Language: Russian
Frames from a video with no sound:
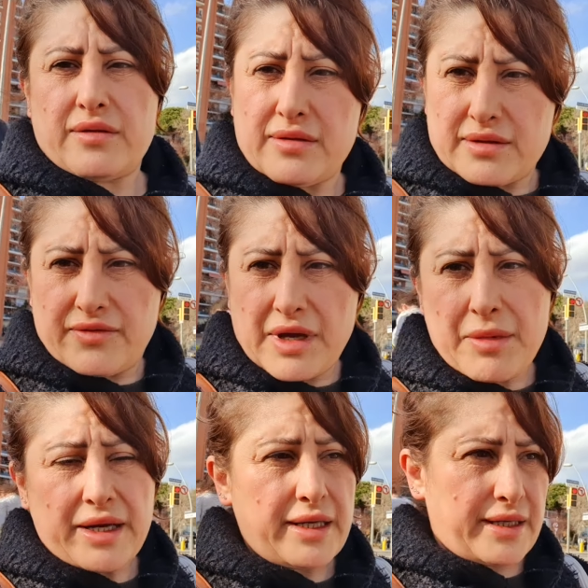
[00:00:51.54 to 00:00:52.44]
две
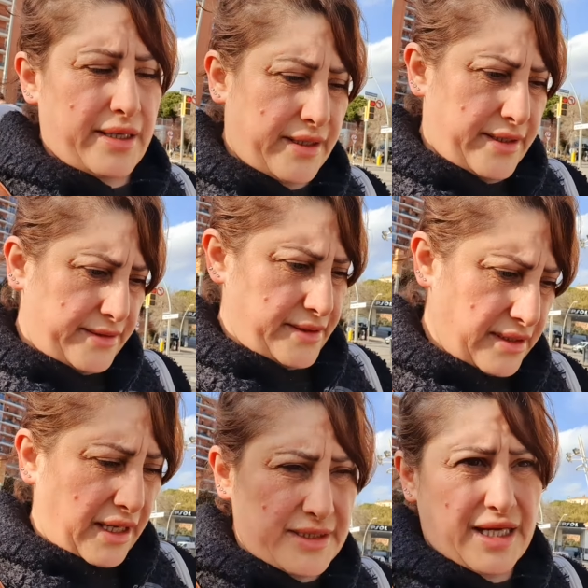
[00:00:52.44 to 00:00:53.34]
моих
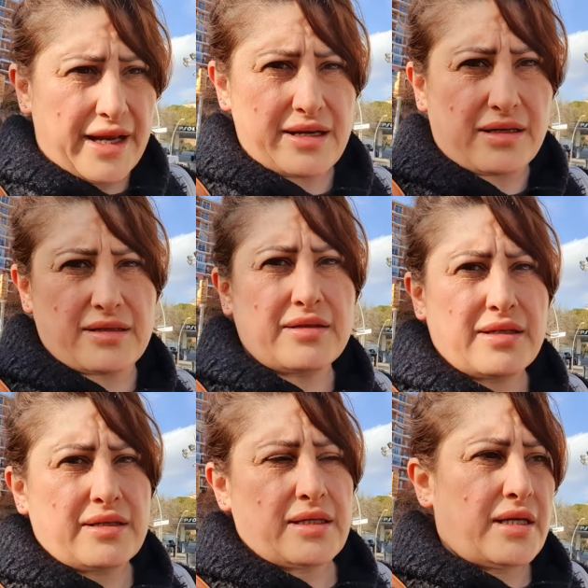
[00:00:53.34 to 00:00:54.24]
хозяек,
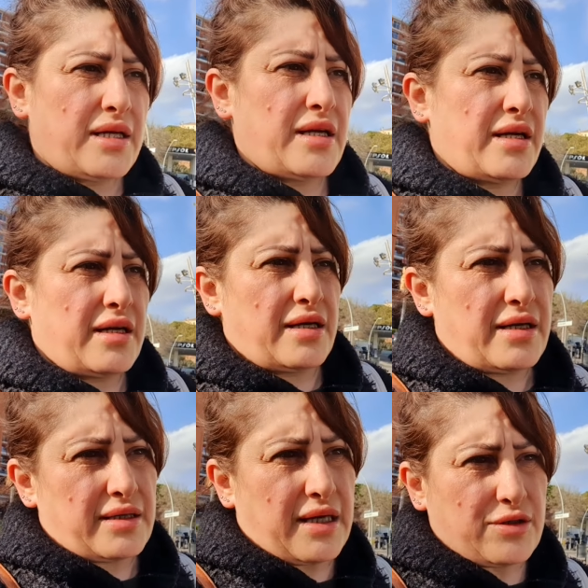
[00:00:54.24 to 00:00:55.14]

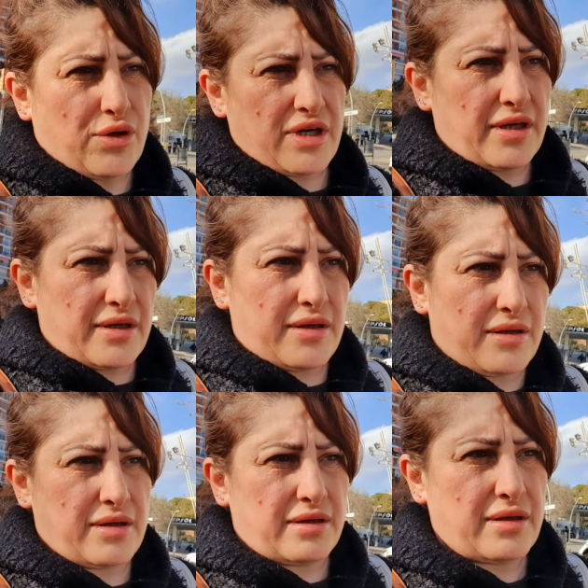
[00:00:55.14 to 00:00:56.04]
э, которые
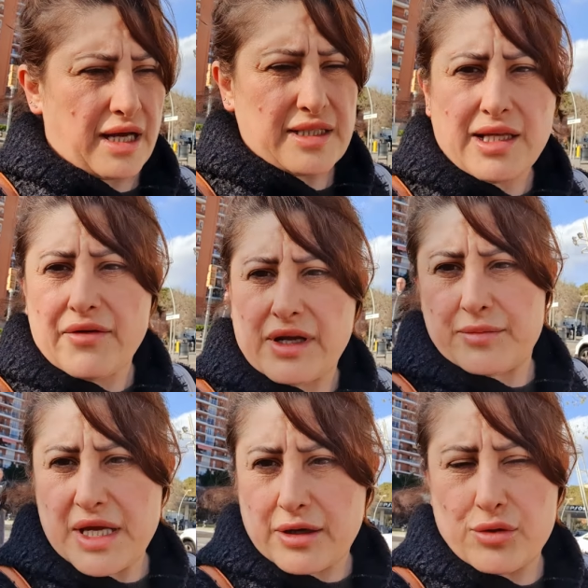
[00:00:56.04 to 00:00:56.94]
оставили
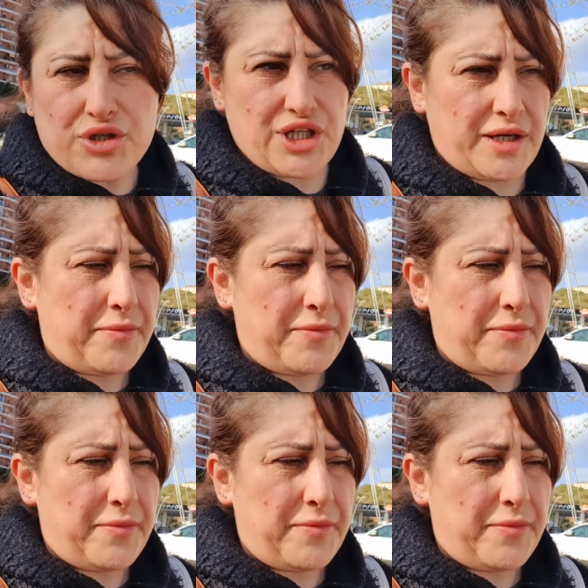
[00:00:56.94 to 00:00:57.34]
мне ключи,